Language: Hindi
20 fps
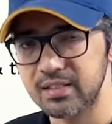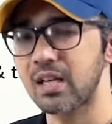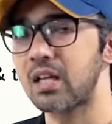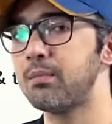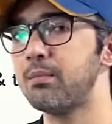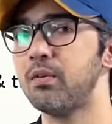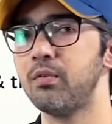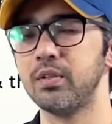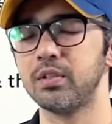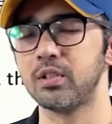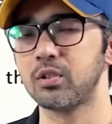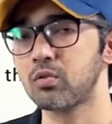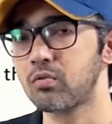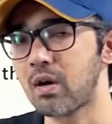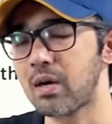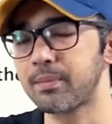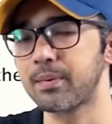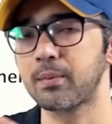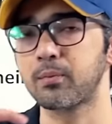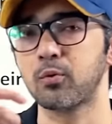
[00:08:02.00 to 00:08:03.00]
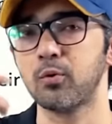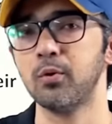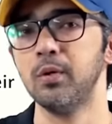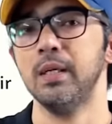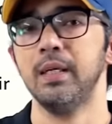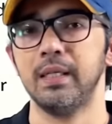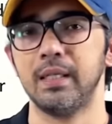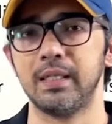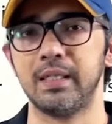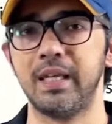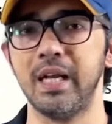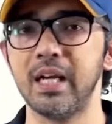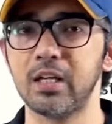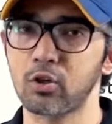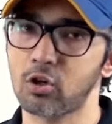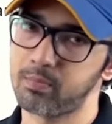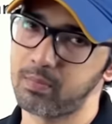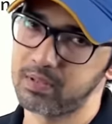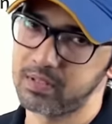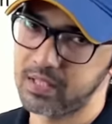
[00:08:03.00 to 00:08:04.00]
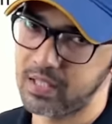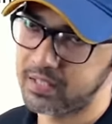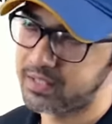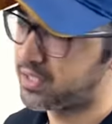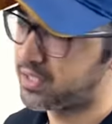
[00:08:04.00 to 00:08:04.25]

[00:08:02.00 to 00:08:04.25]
साल में हुए थे तो वहां पर आपको डेट और मंथ याद